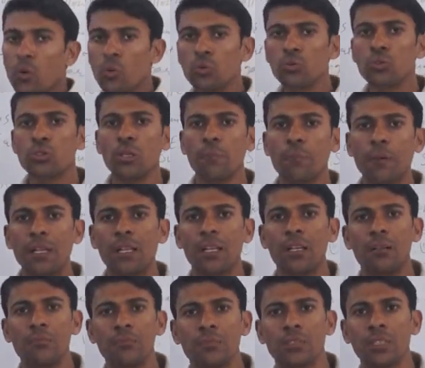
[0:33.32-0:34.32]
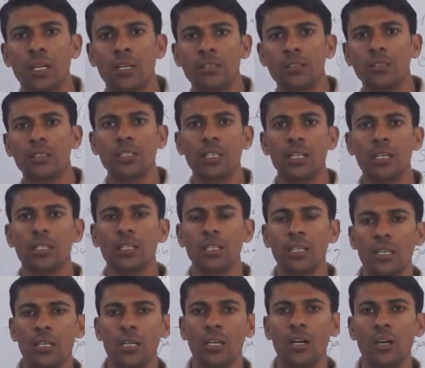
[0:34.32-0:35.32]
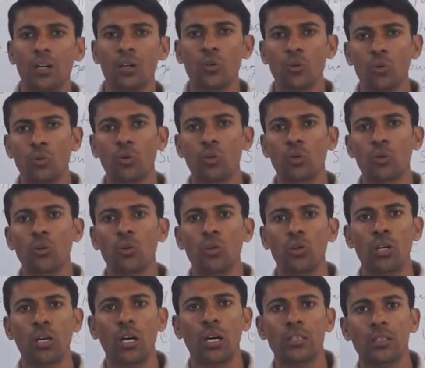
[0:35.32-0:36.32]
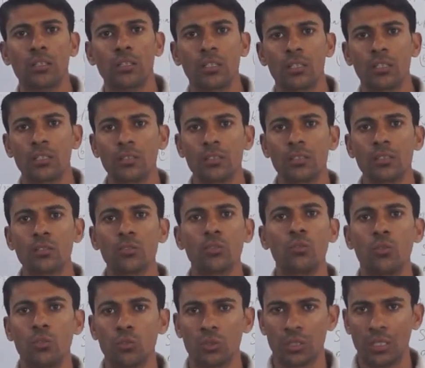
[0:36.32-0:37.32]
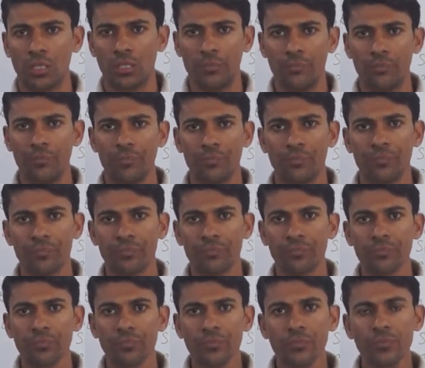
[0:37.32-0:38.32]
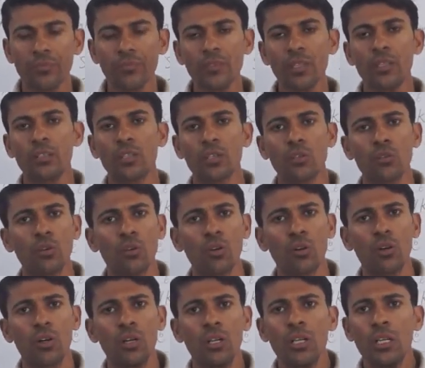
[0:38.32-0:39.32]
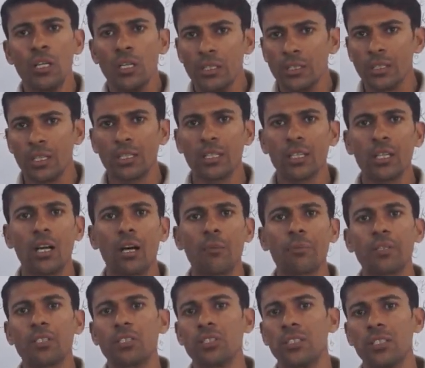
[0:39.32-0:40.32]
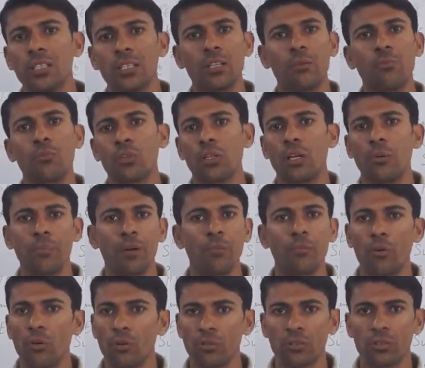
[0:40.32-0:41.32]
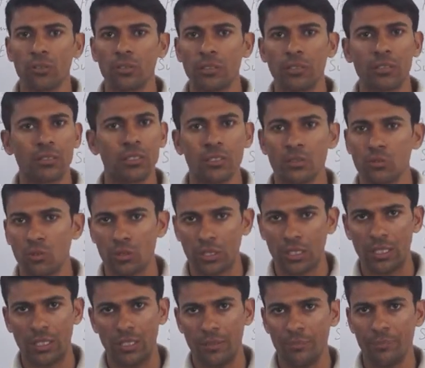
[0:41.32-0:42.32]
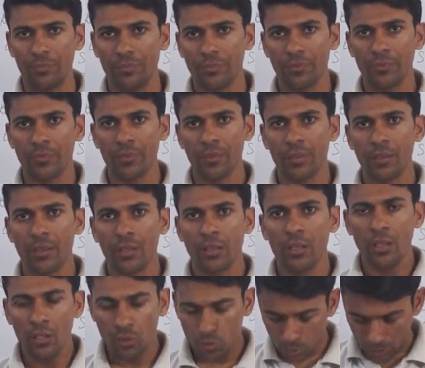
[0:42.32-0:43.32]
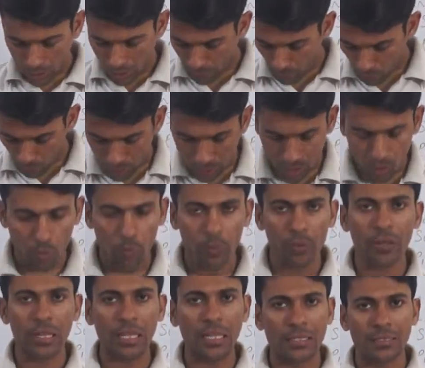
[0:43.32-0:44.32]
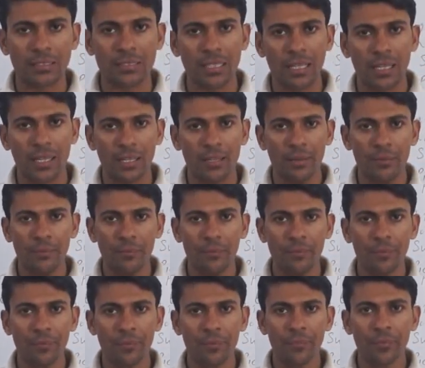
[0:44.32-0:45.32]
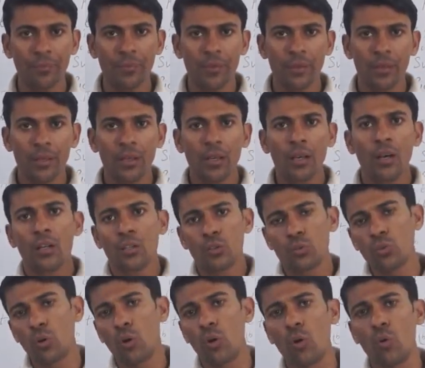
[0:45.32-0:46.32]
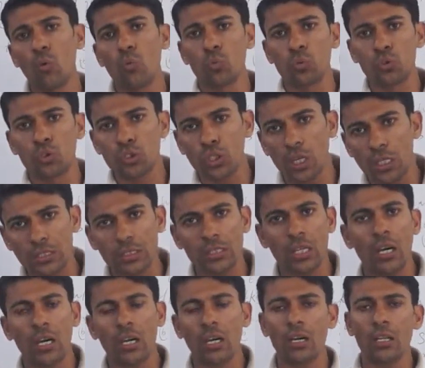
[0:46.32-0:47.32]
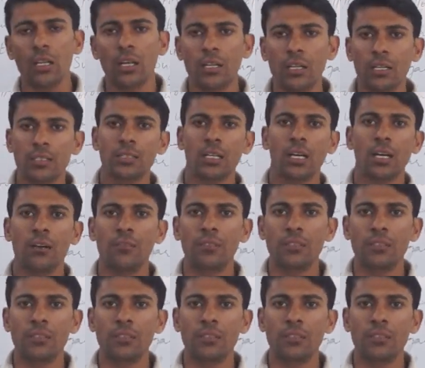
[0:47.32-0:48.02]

उससे पहले हम जानते हैं कि घुटनों का दर्द क्यों होता है देखो यदि आपके शरीर का मोटापा बहुत इंक्रीज हो गया है तो ये बॉडी का ऊपर वाला हिस्सा है तो उसका सारा का सारा